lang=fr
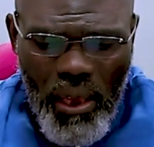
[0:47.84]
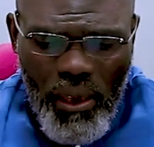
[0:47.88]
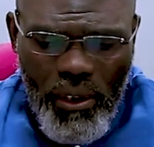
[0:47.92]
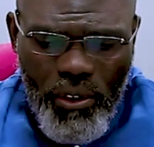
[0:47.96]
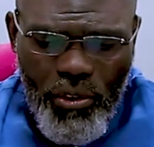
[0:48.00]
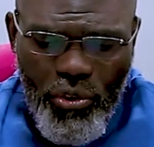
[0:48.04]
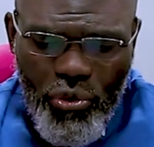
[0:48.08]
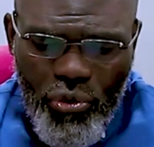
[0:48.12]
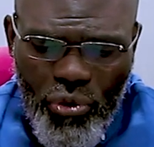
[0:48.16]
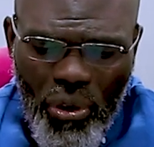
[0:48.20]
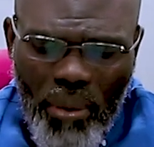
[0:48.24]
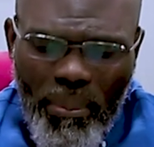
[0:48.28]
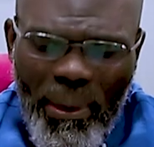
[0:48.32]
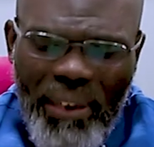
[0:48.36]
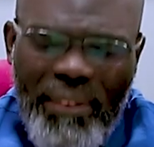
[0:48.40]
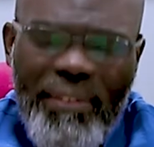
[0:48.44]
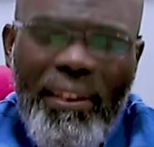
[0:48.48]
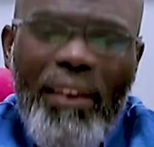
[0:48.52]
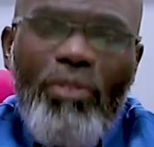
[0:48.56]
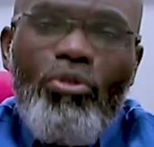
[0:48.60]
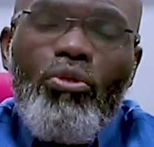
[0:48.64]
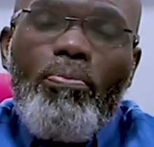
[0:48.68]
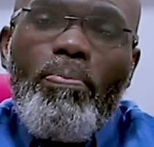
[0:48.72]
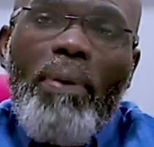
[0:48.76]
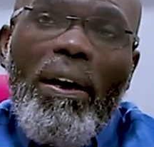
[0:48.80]
Ce
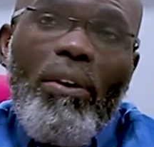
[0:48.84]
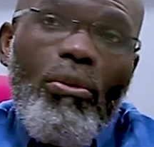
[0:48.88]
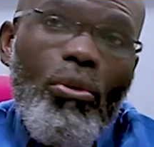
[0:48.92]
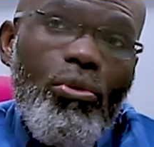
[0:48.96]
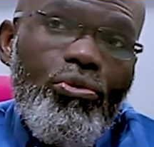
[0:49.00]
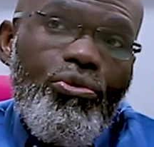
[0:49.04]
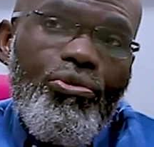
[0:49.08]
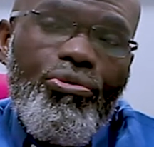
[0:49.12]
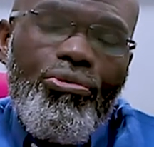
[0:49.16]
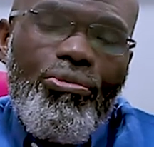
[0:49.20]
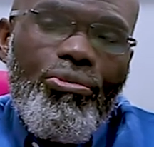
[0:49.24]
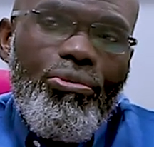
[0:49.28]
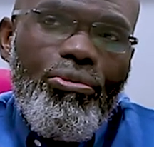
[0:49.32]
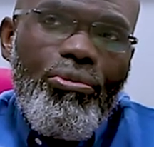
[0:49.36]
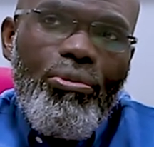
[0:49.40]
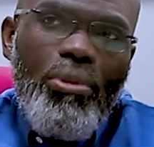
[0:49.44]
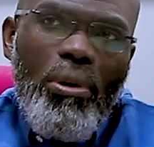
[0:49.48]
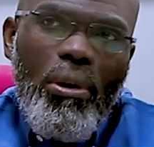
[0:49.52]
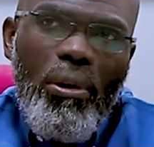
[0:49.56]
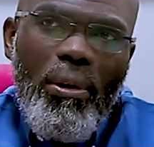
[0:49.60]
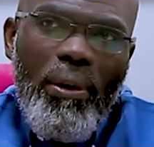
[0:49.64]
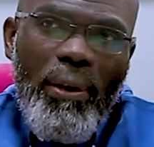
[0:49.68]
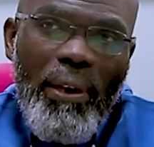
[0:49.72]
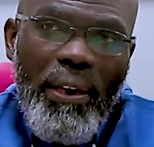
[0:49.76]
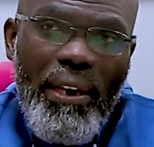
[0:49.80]
matin, nous parlons
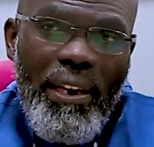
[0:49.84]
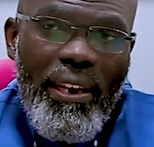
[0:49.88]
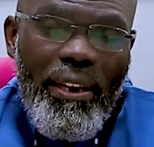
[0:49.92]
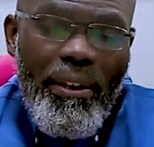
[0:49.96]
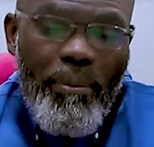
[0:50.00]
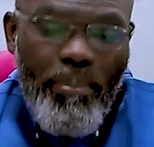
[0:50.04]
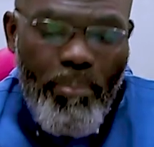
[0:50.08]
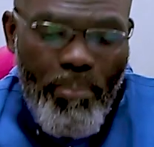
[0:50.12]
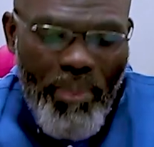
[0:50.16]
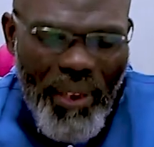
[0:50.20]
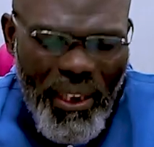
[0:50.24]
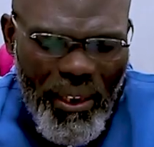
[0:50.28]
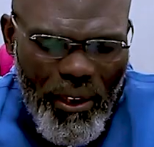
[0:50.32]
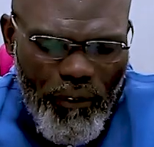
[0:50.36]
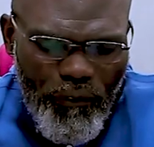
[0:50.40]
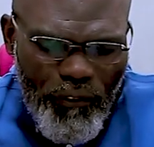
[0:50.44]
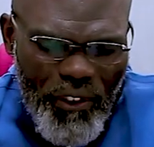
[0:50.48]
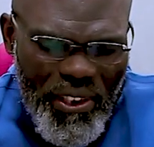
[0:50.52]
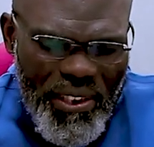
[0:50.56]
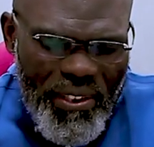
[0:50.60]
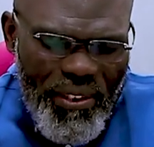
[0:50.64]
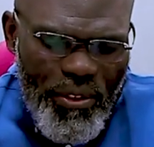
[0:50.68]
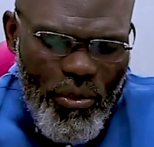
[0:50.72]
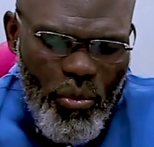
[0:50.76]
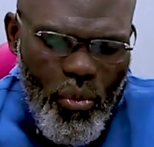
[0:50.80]
sur les
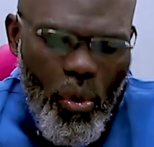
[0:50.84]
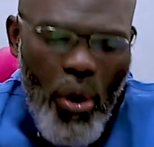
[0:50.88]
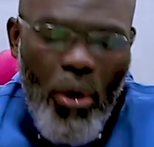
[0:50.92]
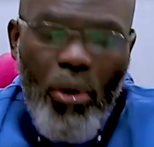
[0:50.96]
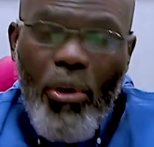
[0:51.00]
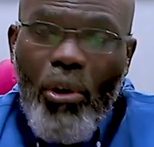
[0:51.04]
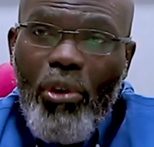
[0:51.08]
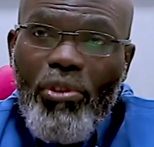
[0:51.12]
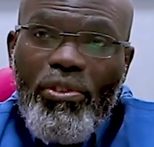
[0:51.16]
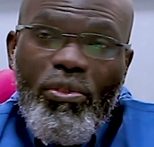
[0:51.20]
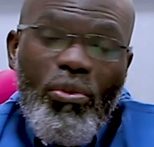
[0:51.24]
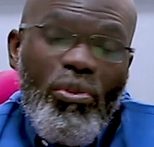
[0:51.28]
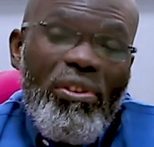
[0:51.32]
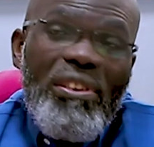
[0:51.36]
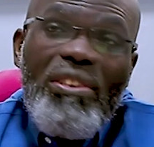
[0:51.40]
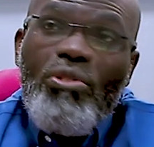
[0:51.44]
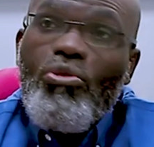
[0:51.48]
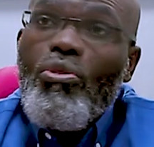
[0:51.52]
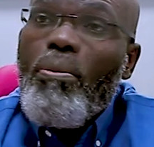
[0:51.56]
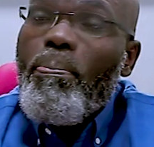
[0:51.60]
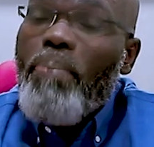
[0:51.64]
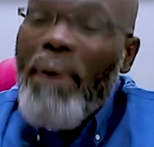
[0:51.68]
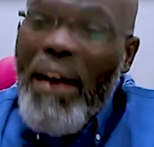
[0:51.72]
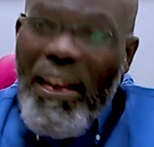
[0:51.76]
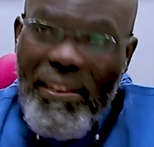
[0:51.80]
bénéfices ou encore ce qui
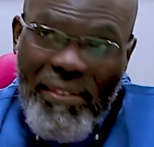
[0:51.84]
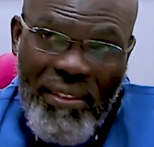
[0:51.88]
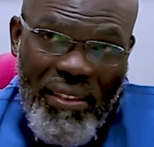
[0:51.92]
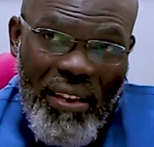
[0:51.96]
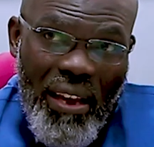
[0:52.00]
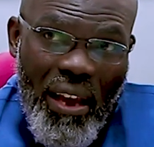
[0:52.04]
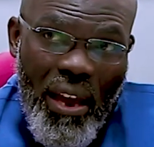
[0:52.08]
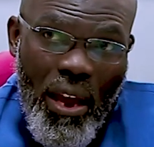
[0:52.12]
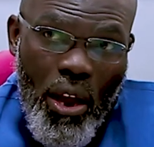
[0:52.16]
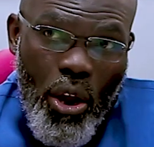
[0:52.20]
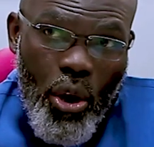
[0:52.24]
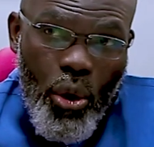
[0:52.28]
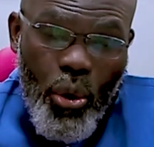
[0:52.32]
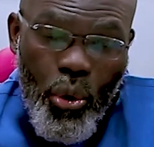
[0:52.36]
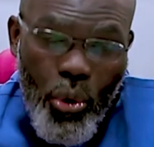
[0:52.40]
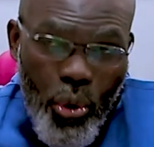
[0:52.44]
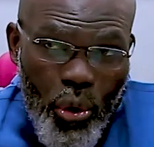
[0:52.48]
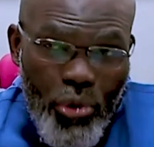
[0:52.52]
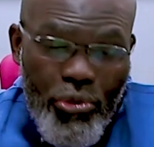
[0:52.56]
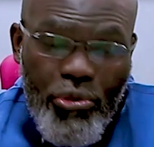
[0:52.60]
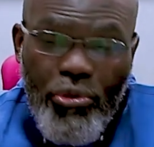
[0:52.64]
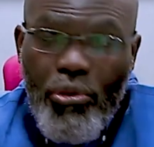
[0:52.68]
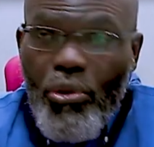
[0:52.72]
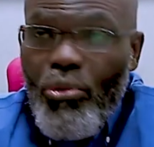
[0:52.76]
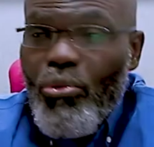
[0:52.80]
se passe
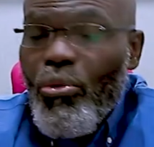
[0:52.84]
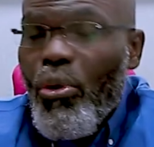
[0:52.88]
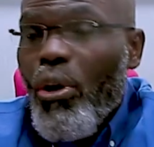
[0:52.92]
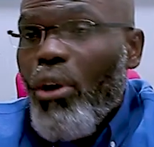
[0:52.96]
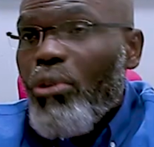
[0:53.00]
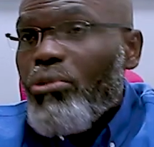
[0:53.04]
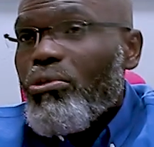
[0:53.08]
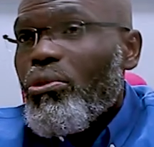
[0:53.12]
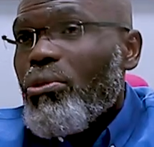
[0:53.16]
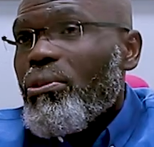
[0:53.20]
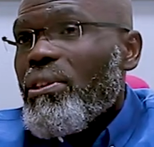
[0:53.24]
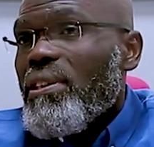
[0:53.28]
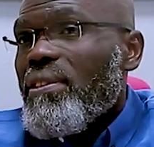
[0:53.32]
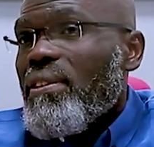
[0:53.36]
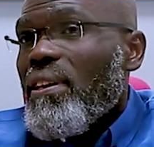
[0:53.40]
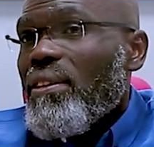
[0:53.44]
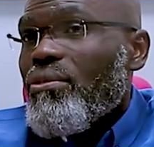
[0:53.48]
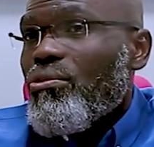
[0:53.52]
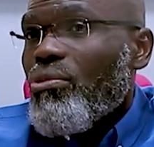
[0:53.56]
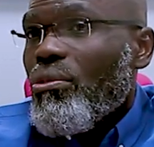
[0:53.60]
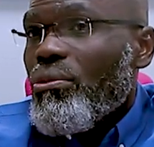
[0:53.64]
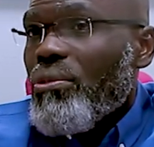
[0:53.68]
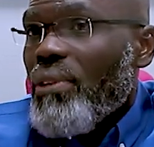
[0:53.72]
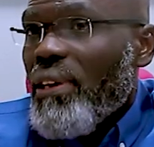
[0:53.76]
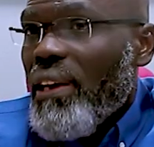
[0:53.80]
lorsque nous rendons des
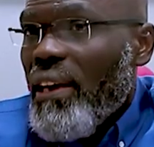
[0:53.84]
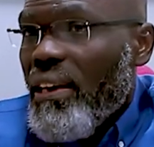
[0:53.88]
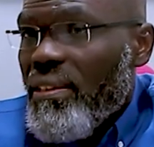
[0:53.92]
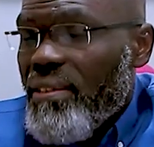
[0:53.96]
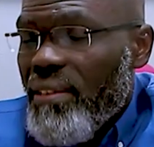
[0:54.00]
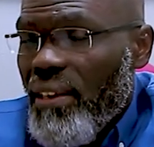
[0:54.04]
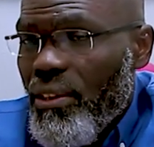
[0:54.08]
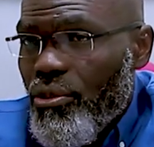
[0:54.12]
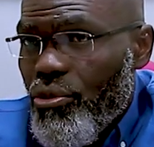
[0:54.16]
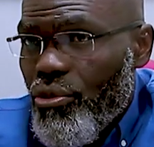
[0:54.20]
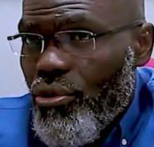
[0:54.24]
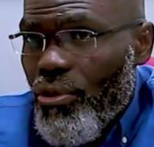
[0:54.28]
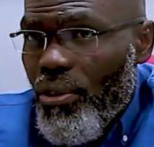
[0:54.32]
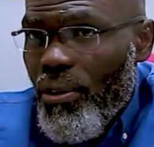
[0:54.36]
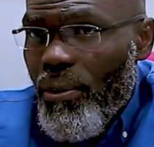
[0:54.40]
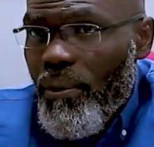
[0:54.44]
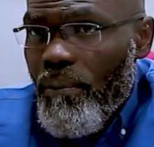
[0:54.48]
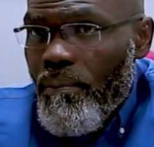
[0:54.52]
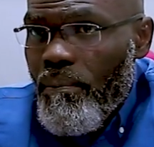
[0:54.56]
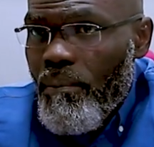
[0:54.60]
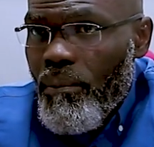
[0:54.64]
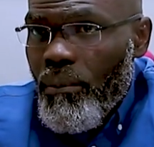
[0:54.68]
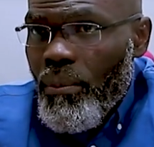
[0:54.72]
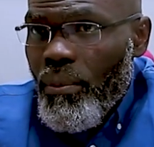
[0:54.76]
actions de grâce à Dieu.